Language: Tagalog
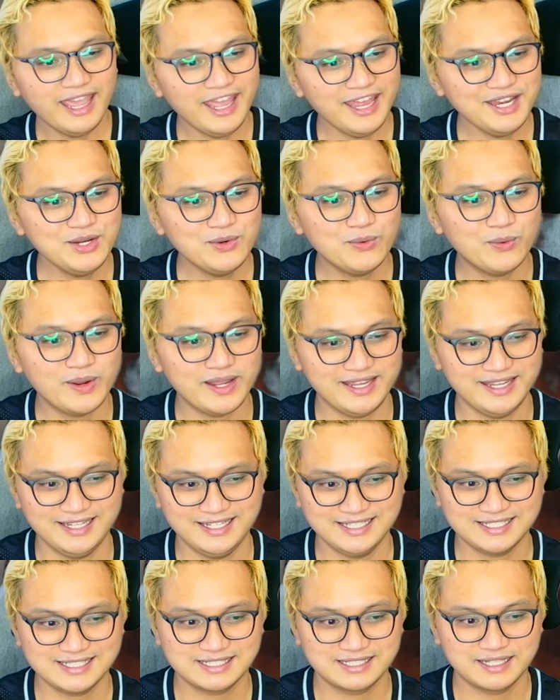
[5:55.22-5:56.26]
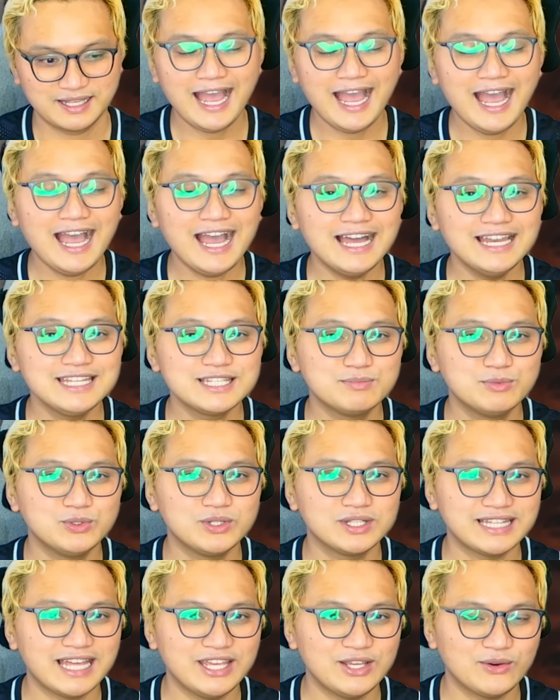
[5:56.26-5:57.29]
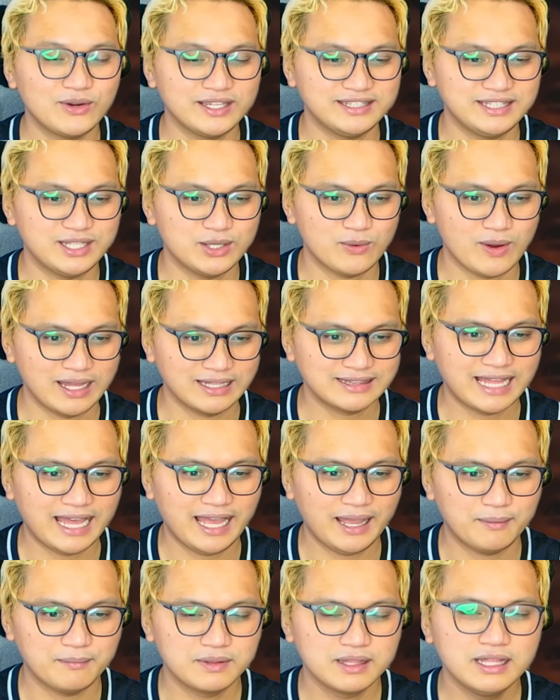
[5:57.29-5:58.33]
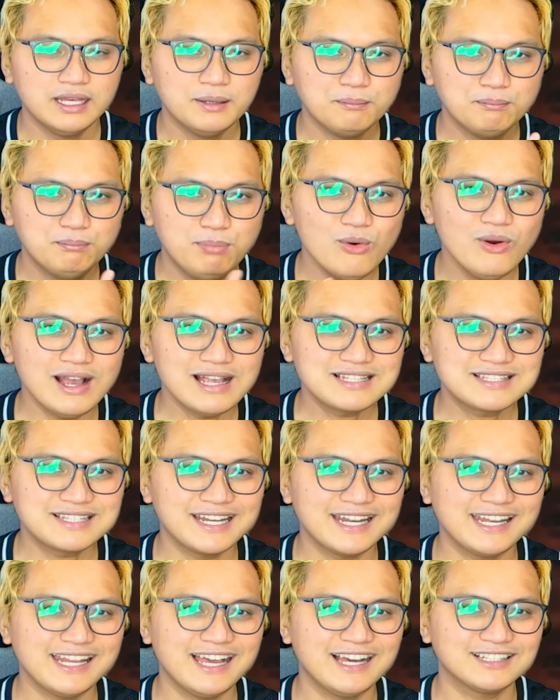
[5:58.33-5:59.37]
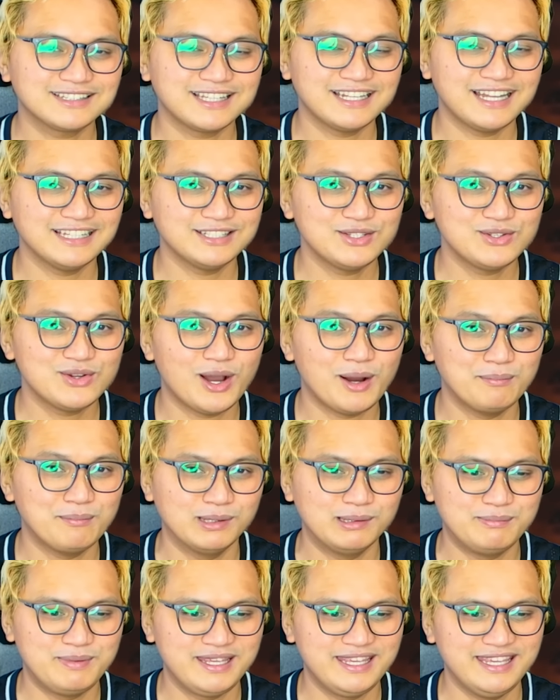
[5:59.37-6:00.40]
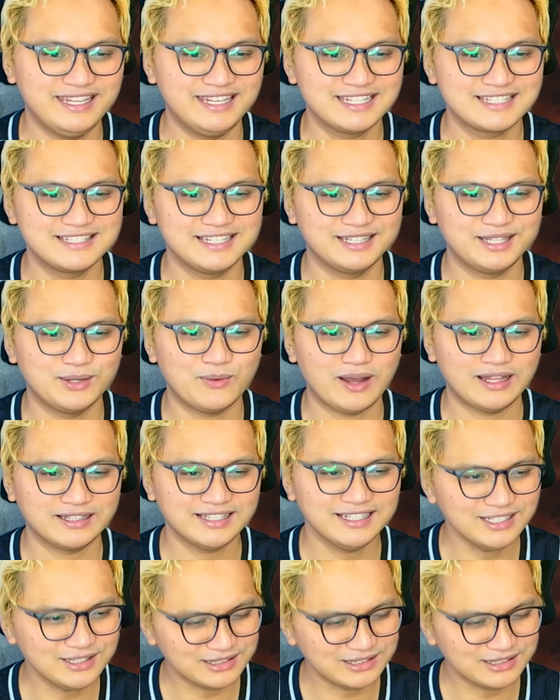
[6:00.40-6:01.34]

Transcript: Anyways, aalis muna tayo kay Diwata. Bukas, re-reactan natin yung humble beginnings ni Diwata.